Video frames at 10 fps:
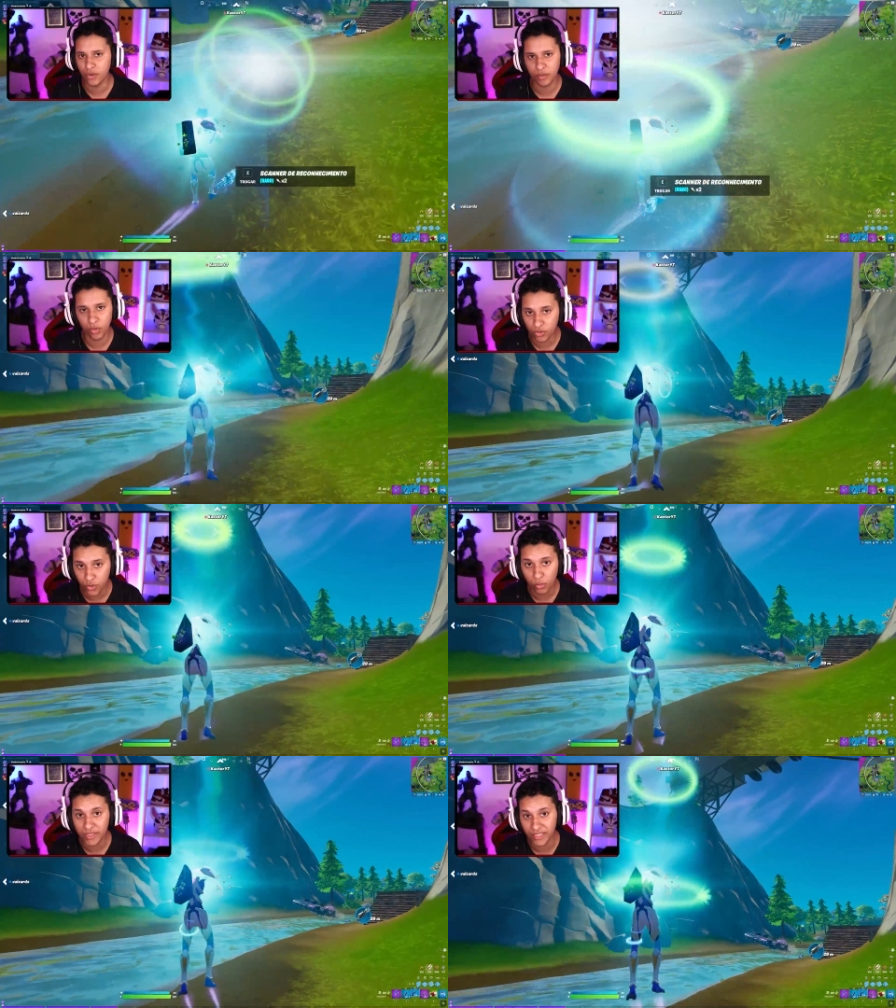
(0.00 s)
que montou
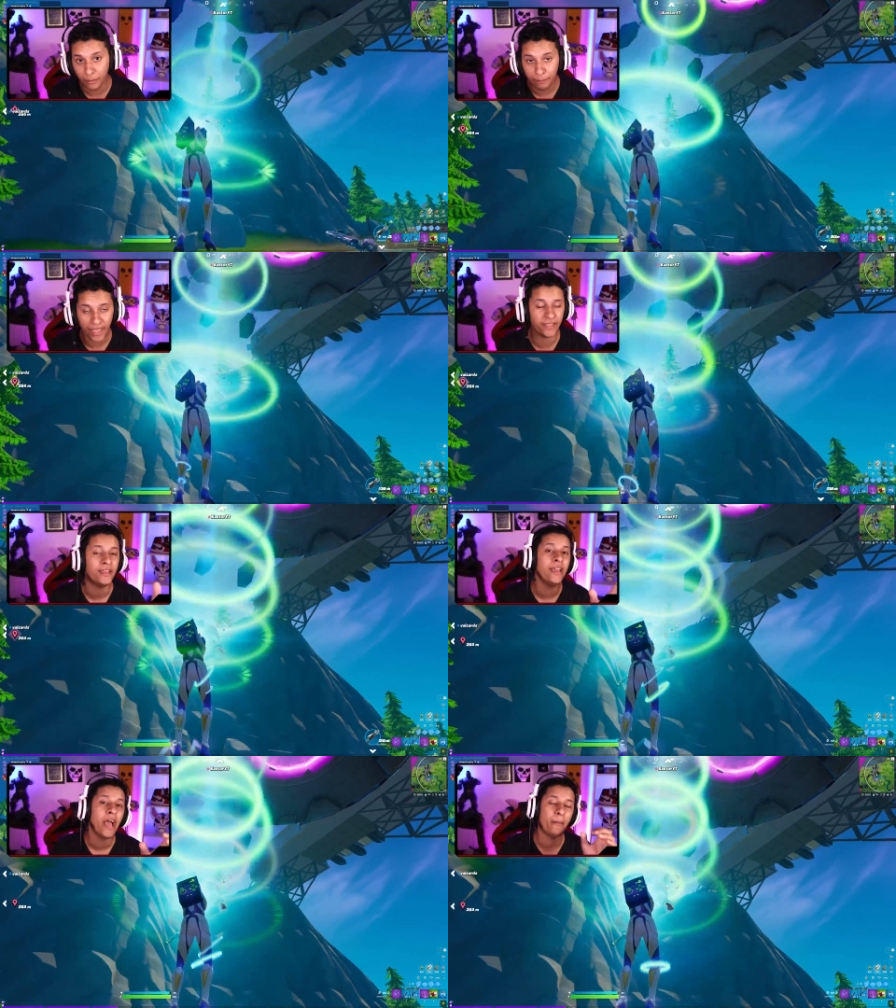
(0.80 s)
uma também.
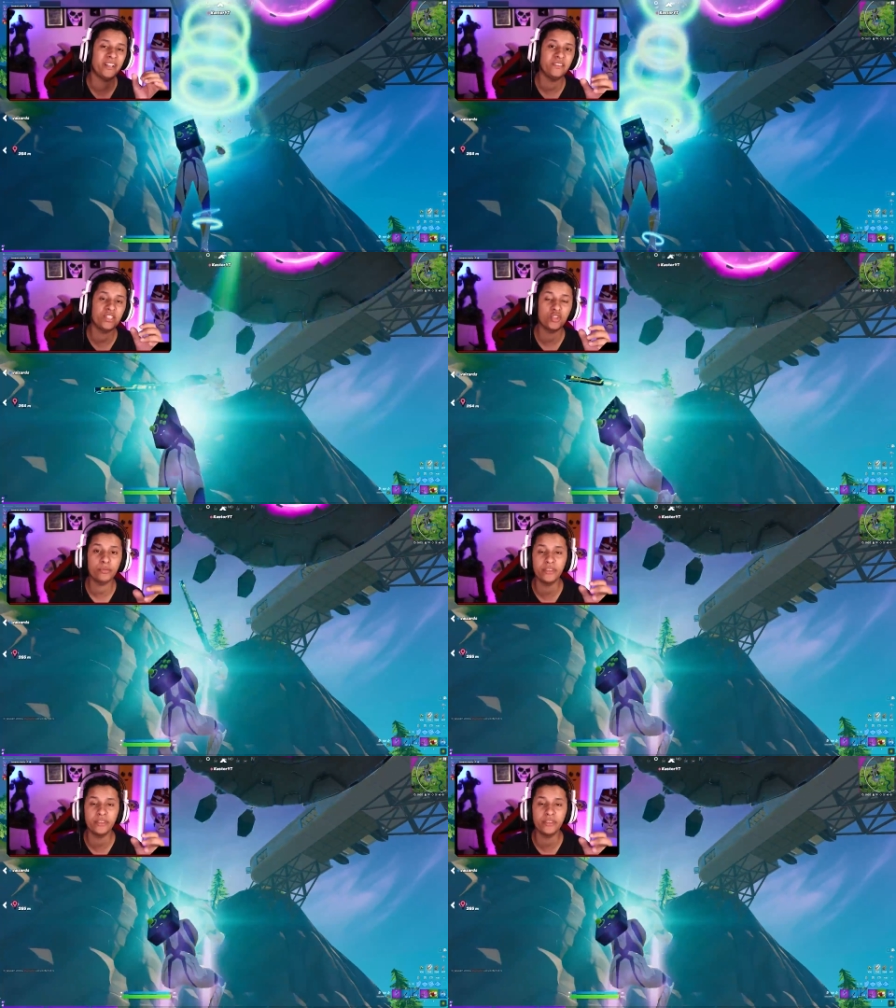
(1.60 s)
A parte interessante sobre